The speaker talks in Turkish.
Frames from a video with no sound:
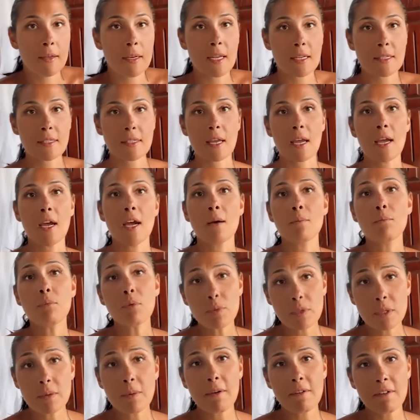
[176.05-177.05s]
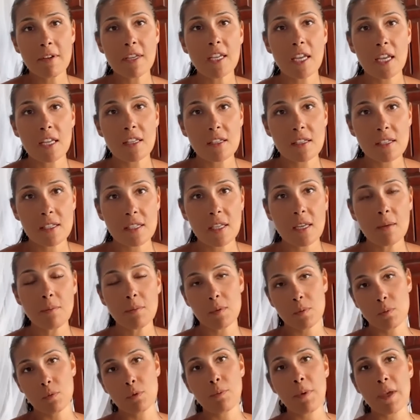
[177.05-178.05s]
Neyse bu bizim evin
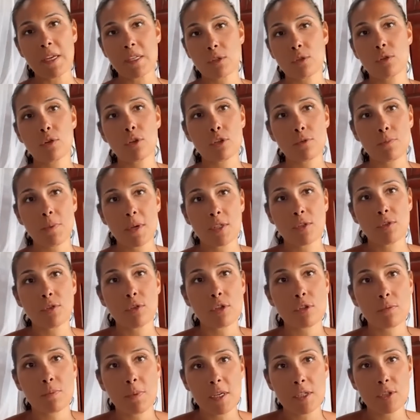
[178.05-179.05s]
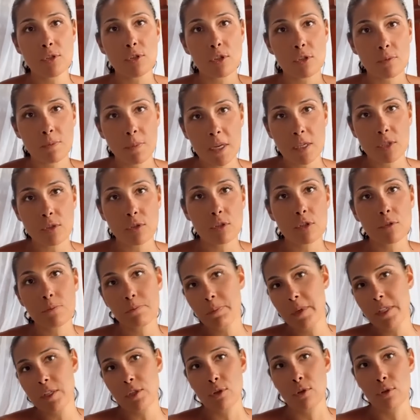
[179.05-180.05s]
kedisi. Biz bunu besliyoruz, besliyoruz, besliyoruz, besliyoruz.
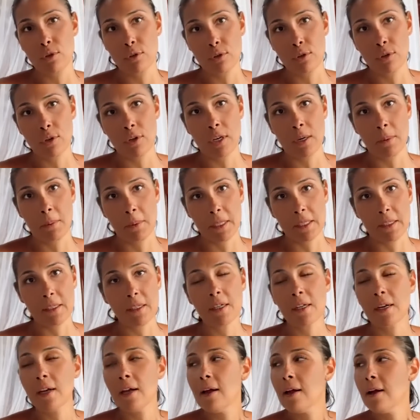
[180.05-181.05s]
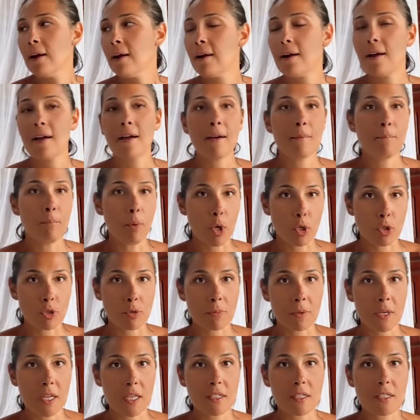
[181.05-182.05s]
Bir türlü doyuramadık. Ee,
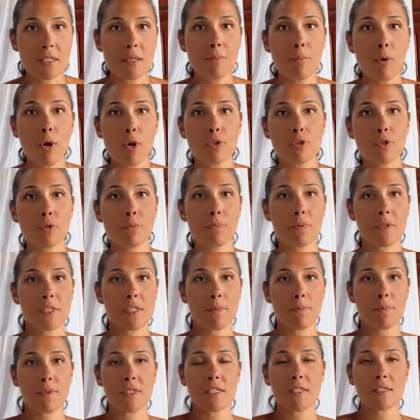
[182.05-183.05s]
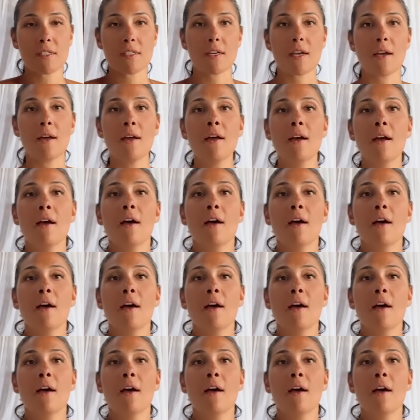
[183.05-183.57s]
Bodrum kedisi, Bodrum pisi pisisi.